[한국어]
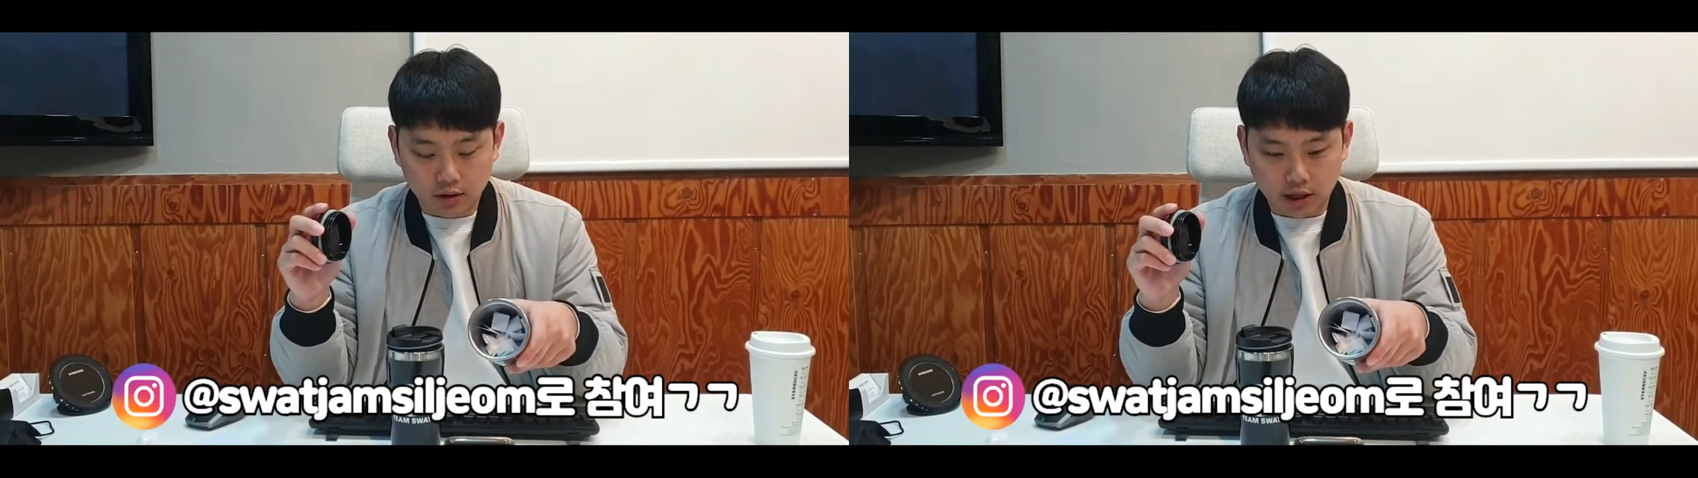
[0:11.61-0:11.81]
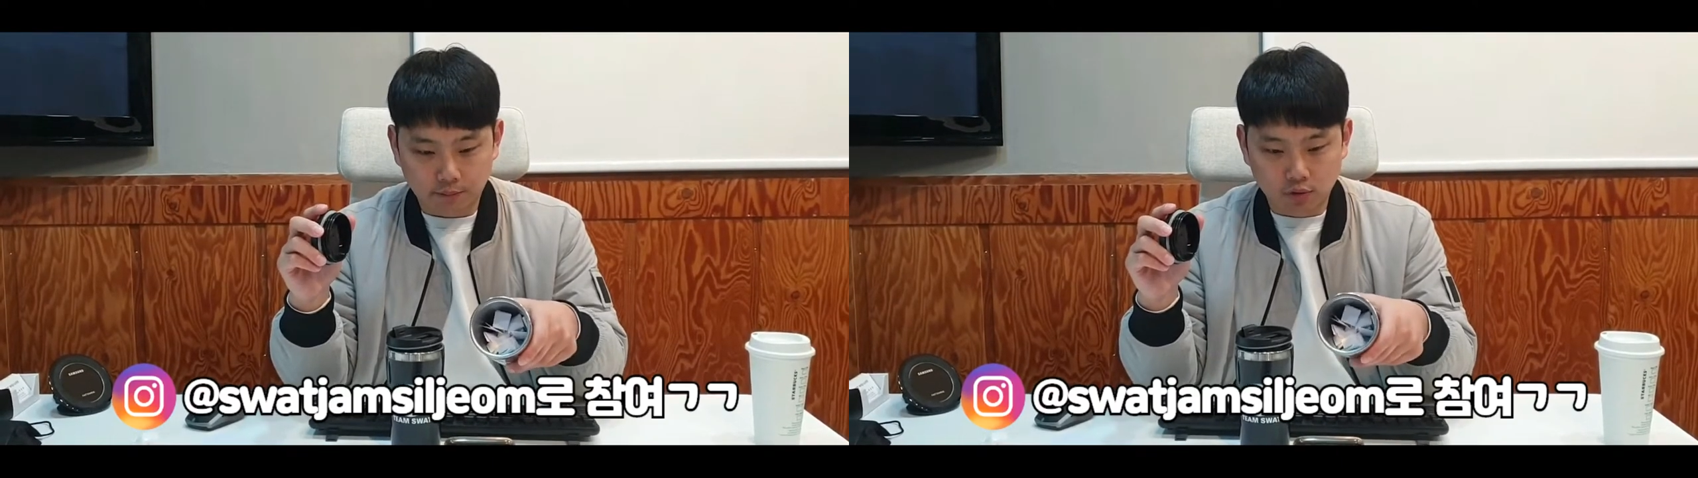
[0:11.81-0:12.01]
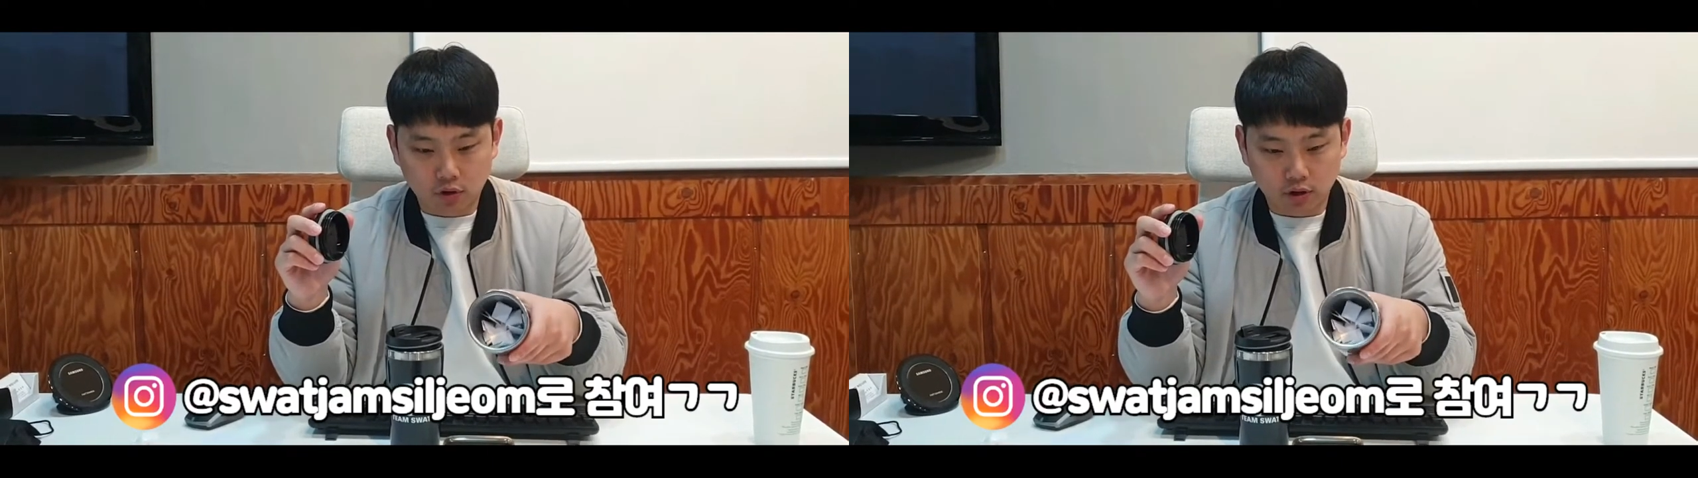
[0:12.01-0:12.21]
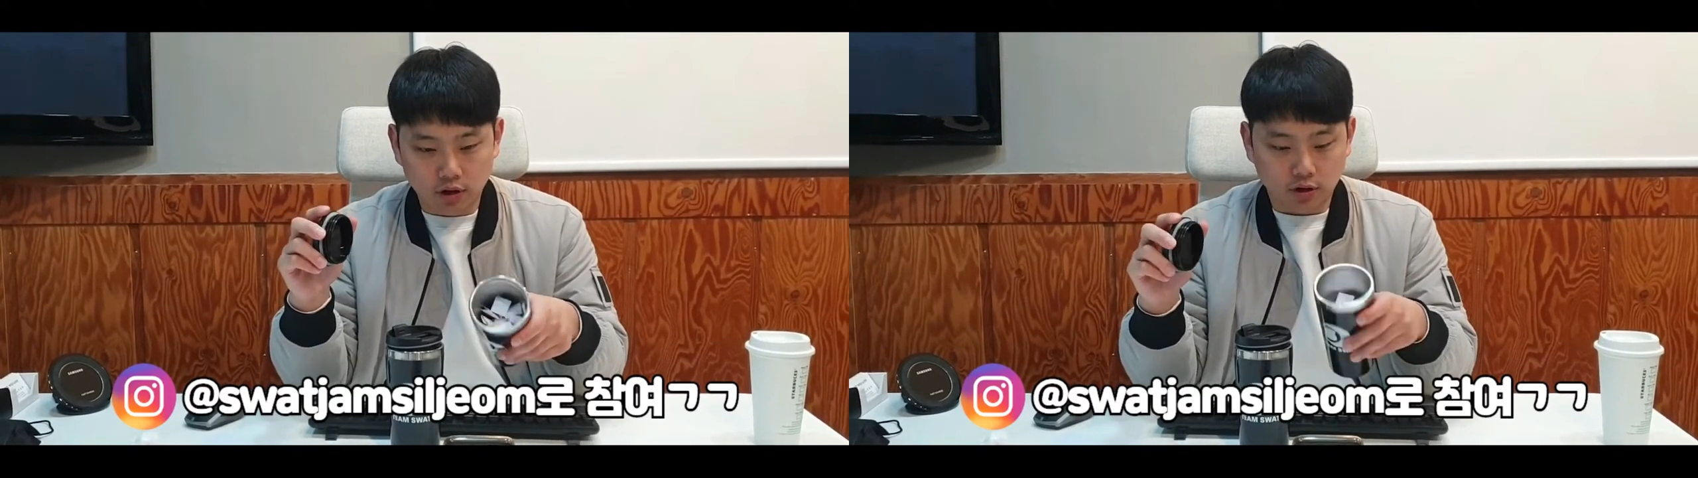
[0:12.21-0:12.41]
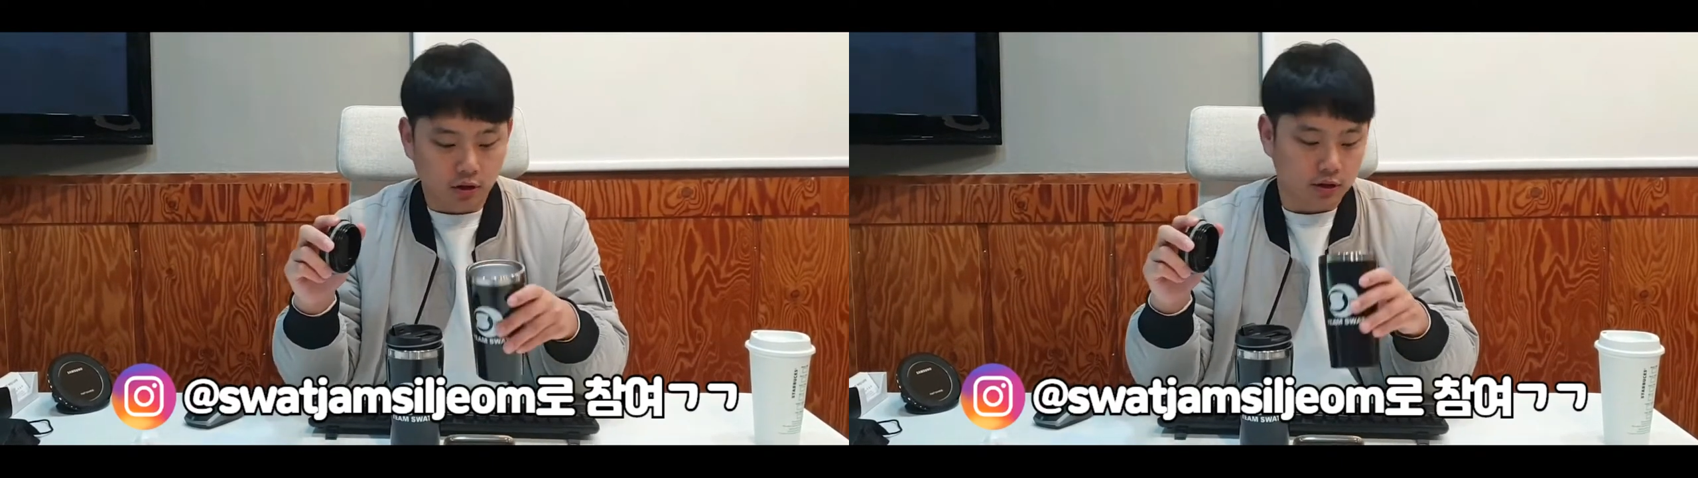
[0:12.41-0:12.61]

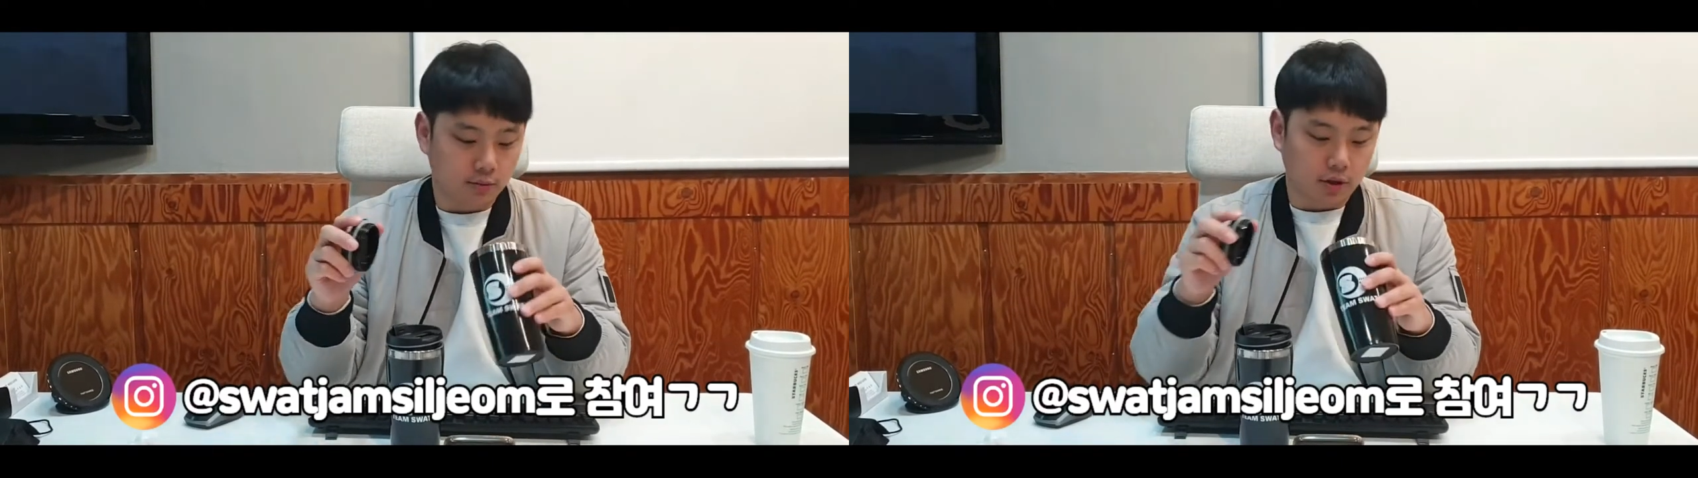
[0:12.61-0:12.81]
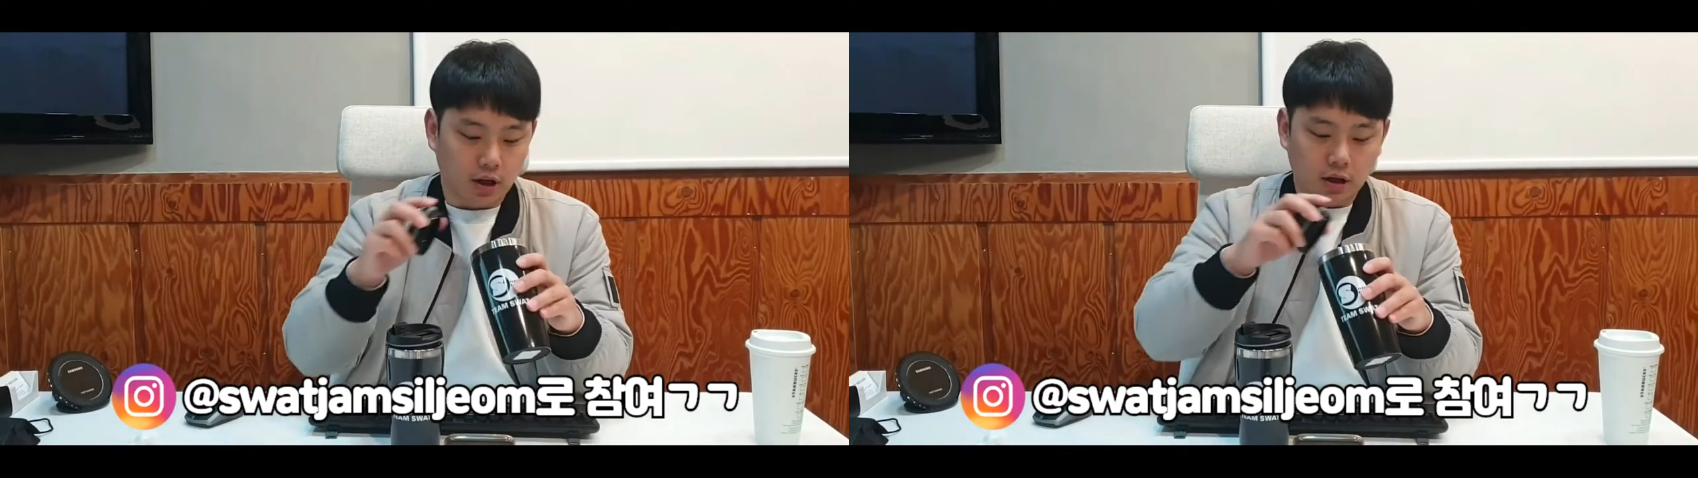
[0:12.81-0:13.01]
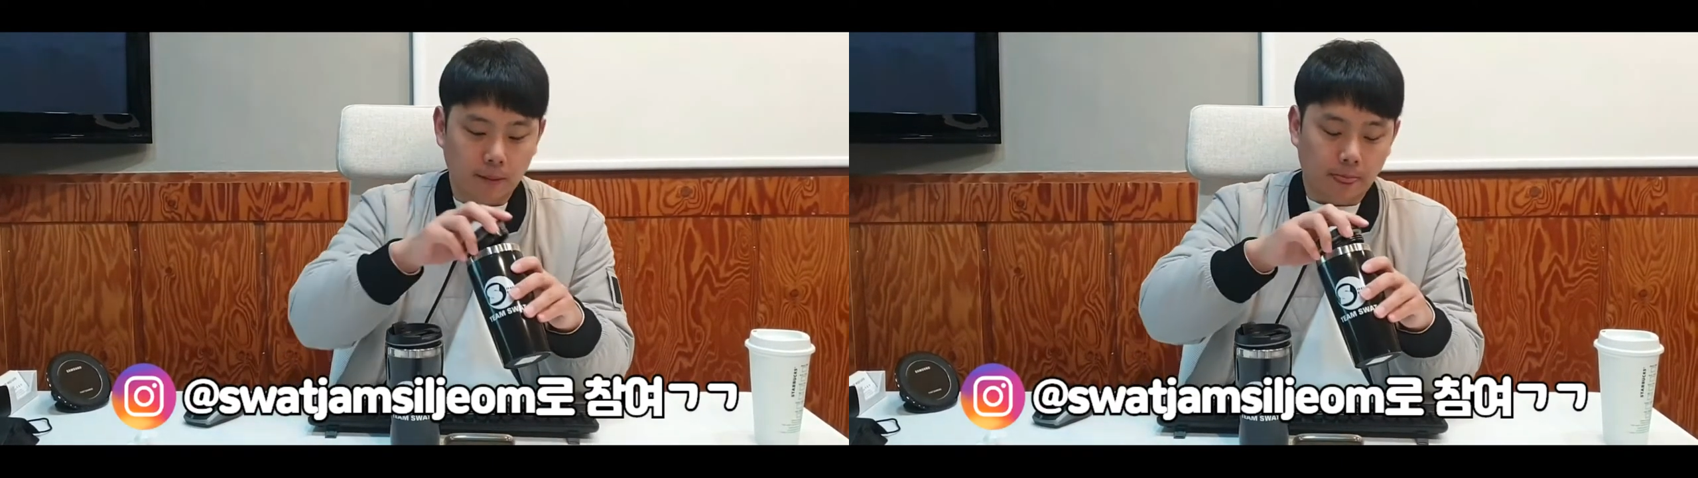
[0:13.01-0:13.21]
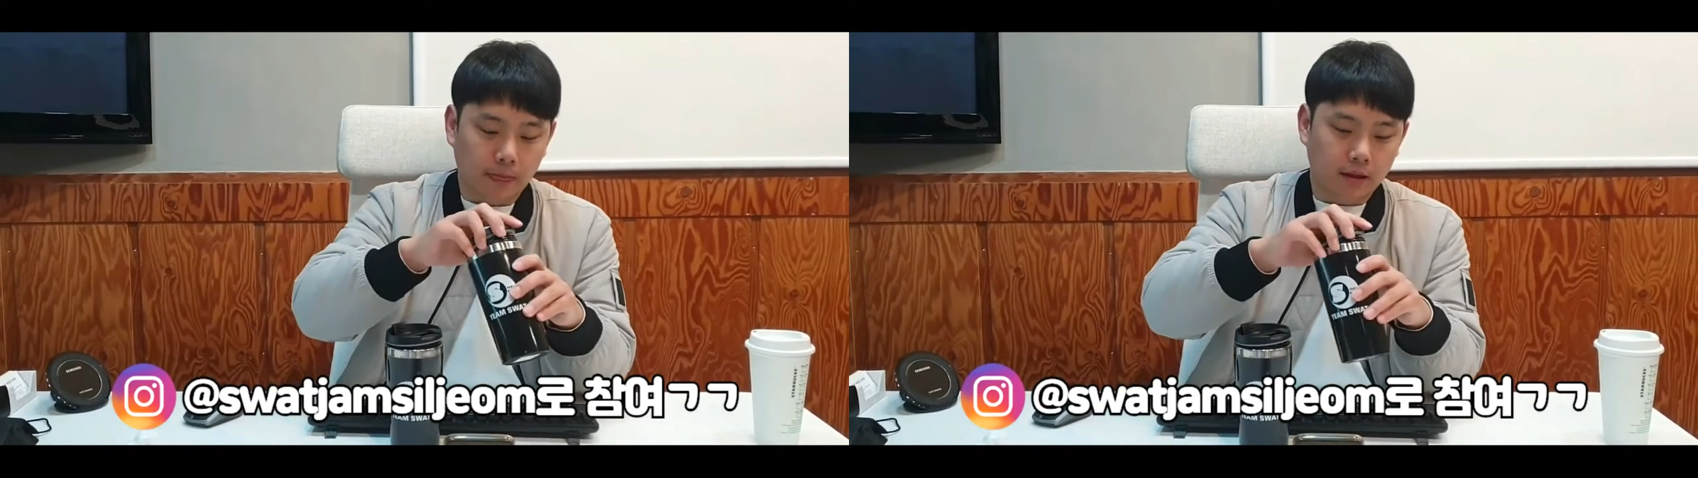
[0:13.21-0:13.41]
상품권이 들어 있습니다.